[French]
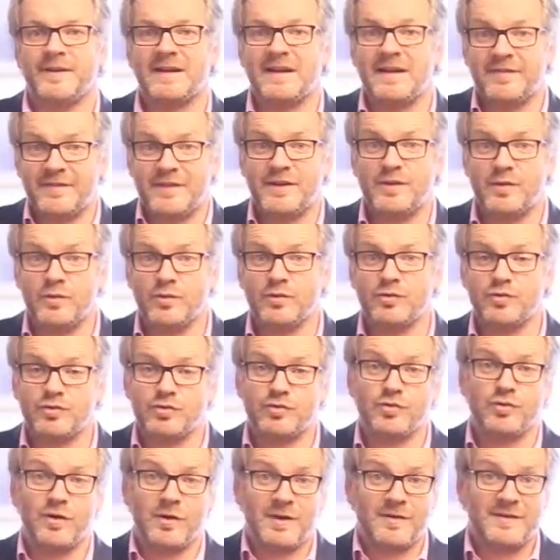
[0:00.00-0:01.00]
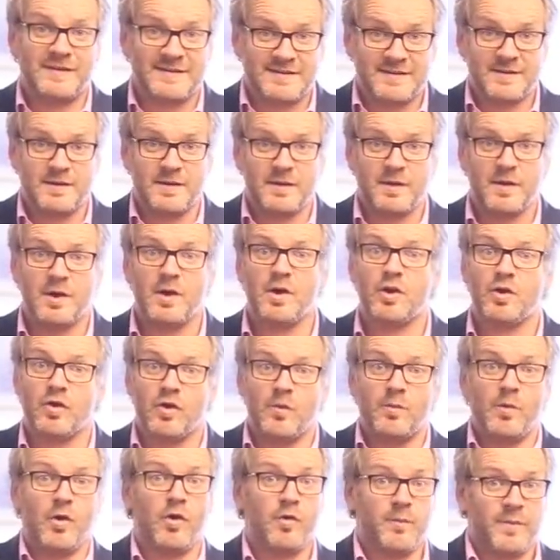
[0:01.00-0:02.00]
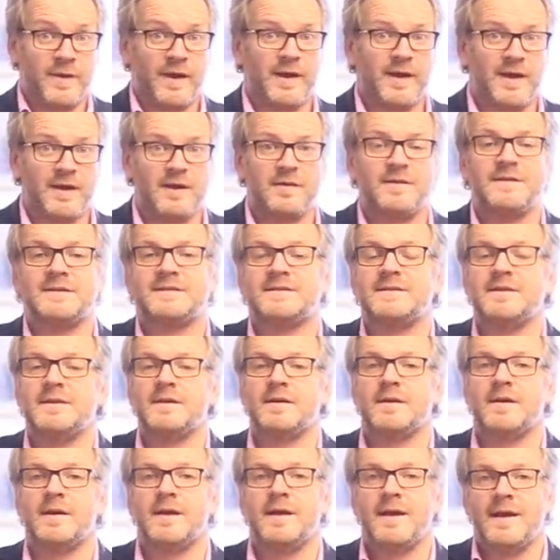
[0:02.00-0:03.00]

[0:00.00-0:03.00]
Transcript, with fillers: la vidéo sur l'AVC, comment repérer un AVC.